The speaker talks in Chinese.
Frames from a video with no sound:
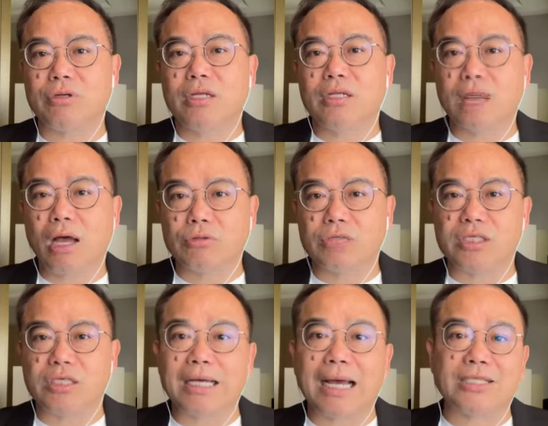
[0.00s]
到底
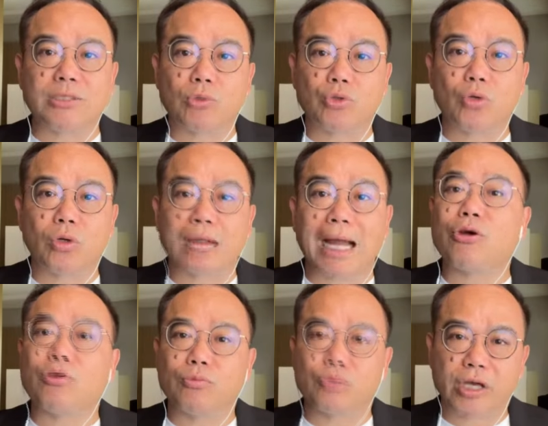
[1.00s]
应该怎么做，他还有
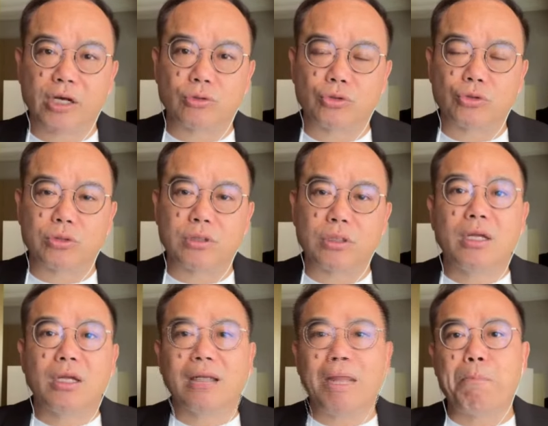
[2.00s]
幕僚群。
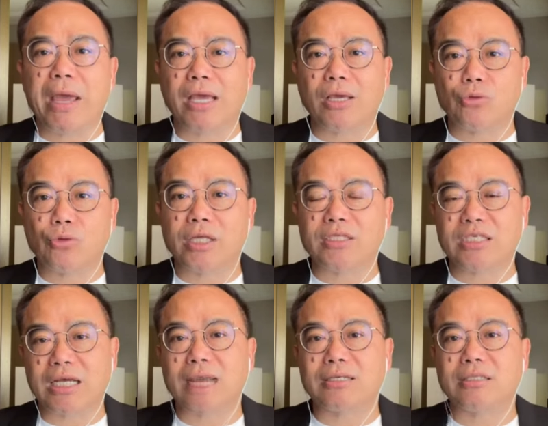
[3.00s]
那美元
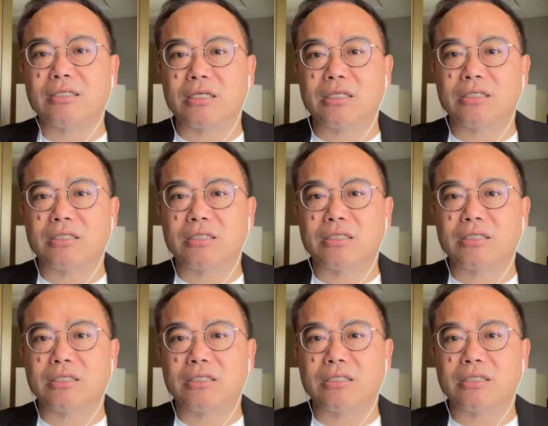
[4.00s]
强势这件